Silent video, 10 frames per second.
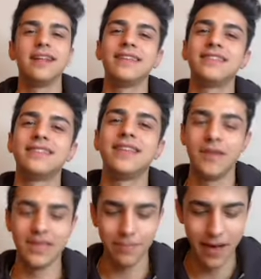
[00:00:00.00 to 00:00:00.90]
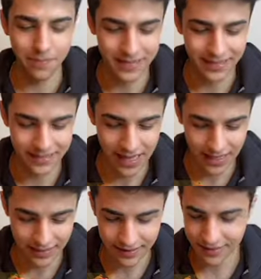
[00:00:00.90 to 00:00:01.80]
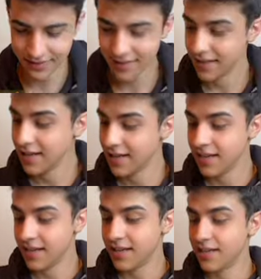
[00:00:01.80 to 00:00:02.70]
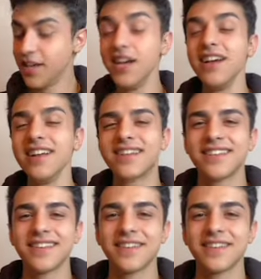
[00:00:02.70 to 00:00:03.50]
Lan siz yemek mi yaptınız lan? Yiğit.